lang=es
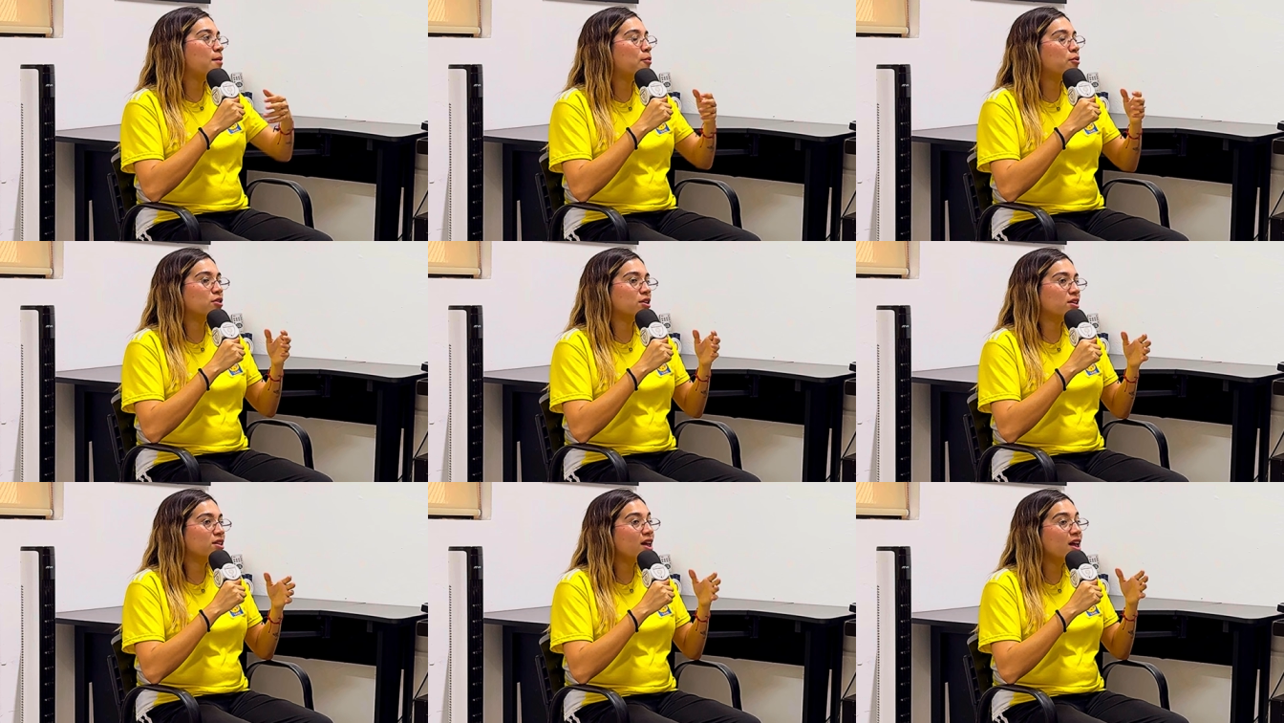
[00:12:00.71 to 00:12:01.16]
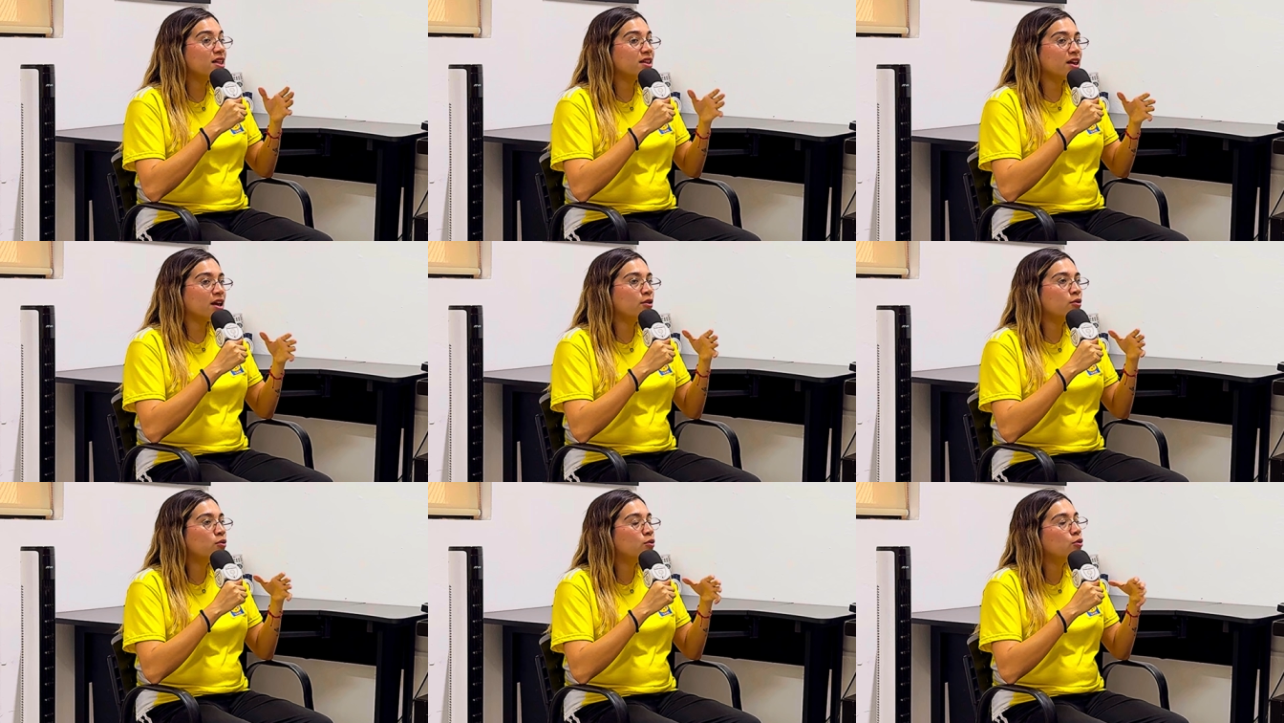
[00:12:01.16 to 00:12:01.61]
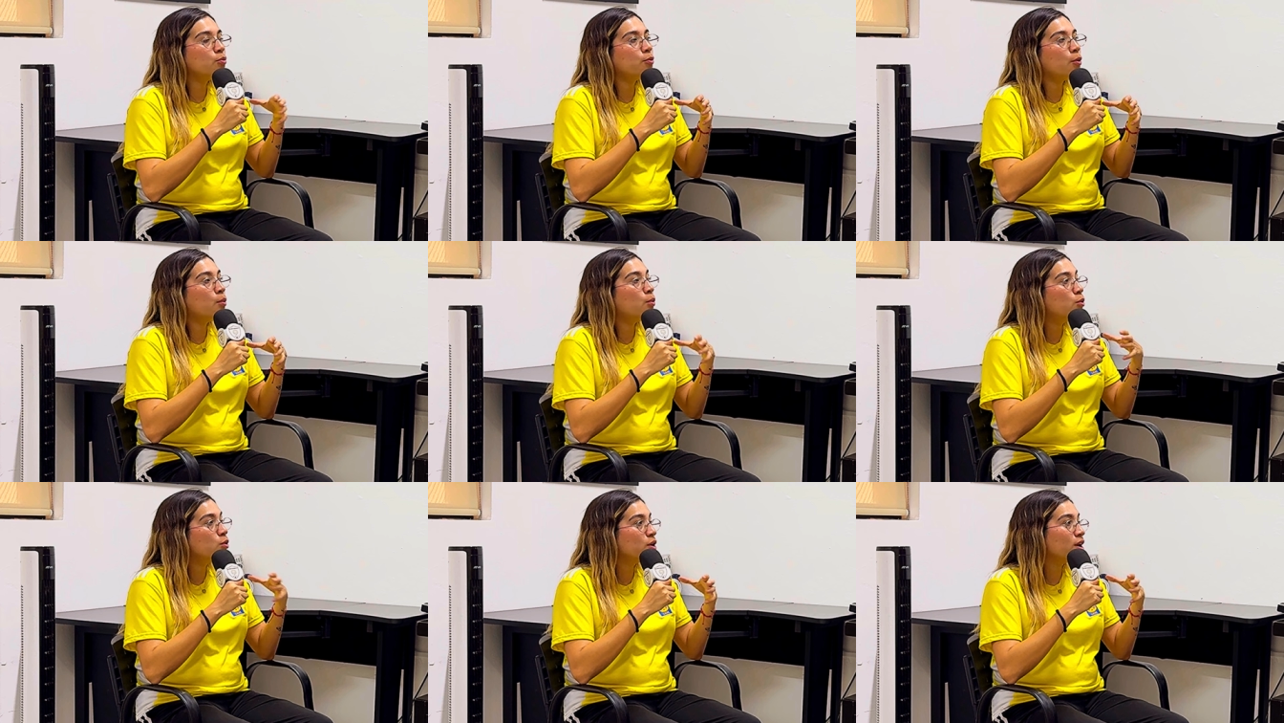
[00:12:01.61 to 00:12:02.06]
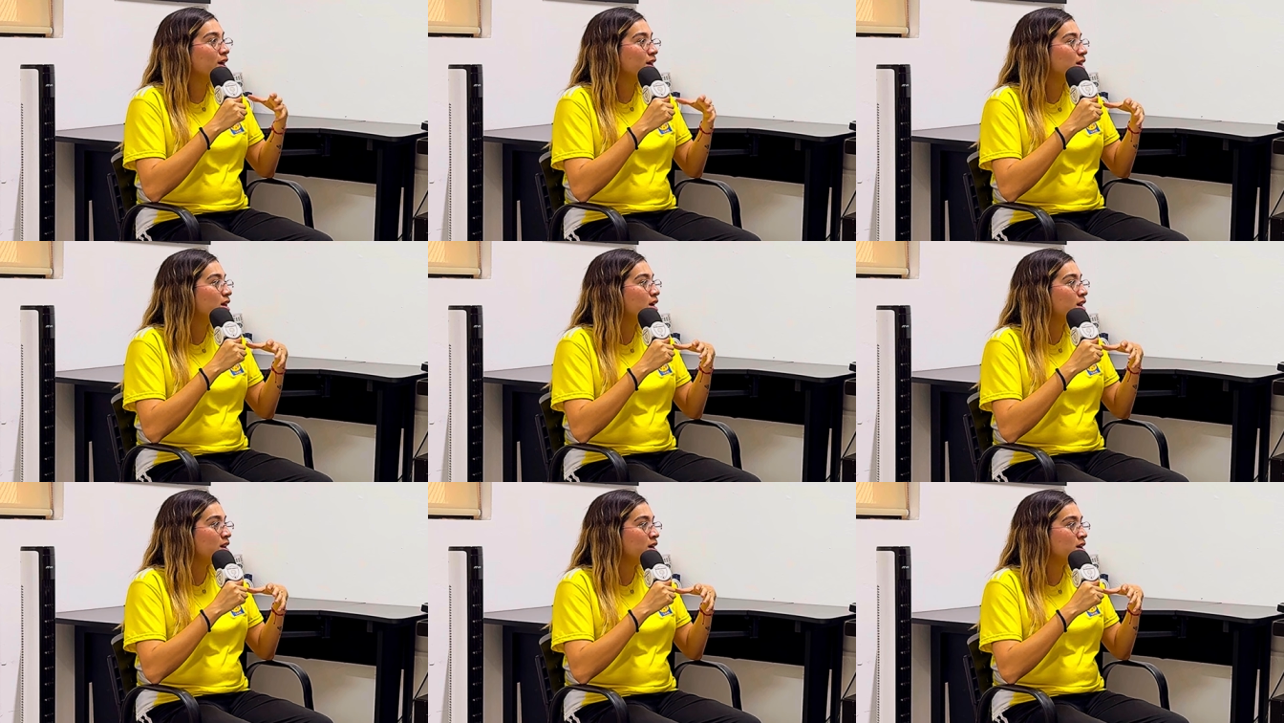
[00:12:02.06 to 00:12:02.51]
Pues es que era un grupo muy
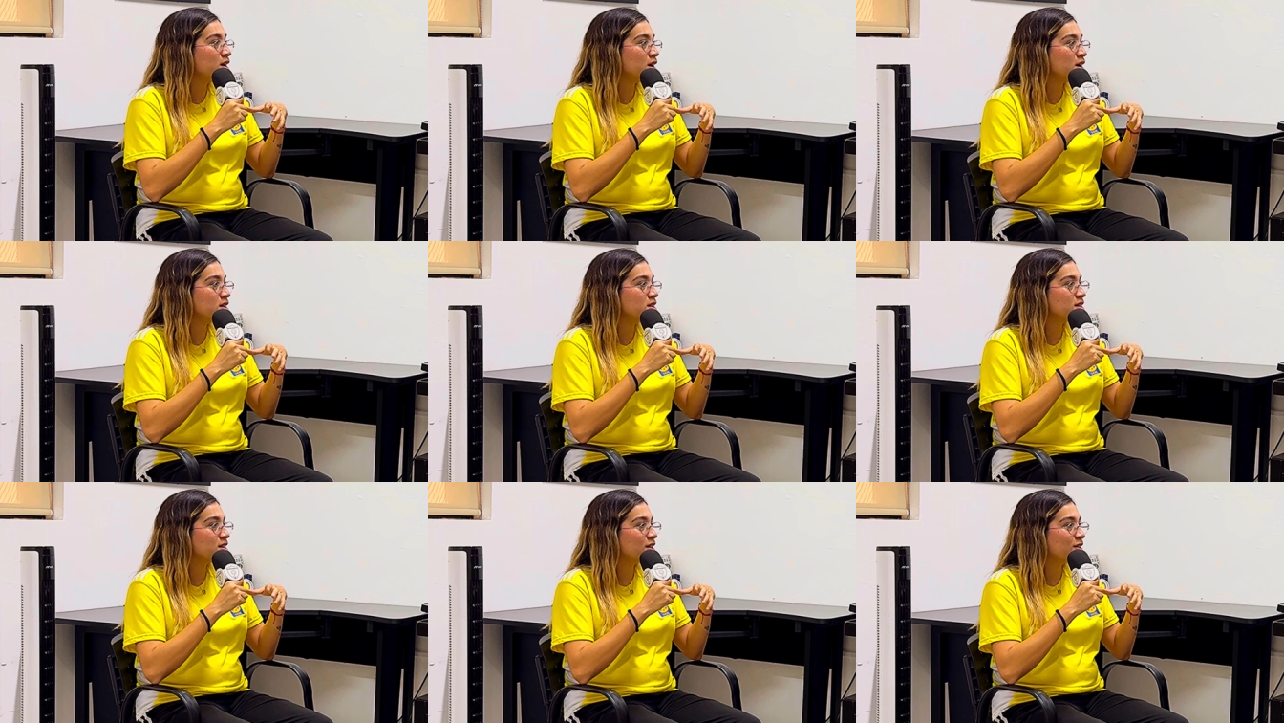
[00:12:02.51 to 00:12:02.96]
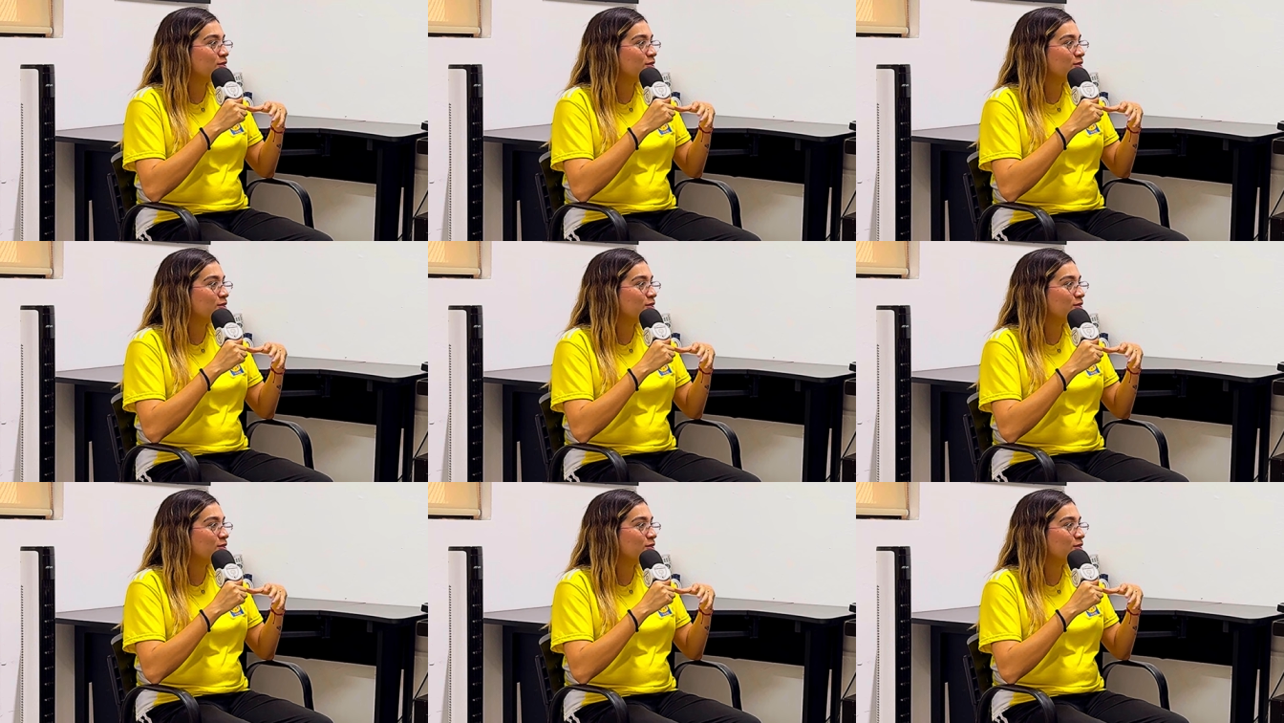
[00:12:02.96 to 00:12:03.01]
grande de niñas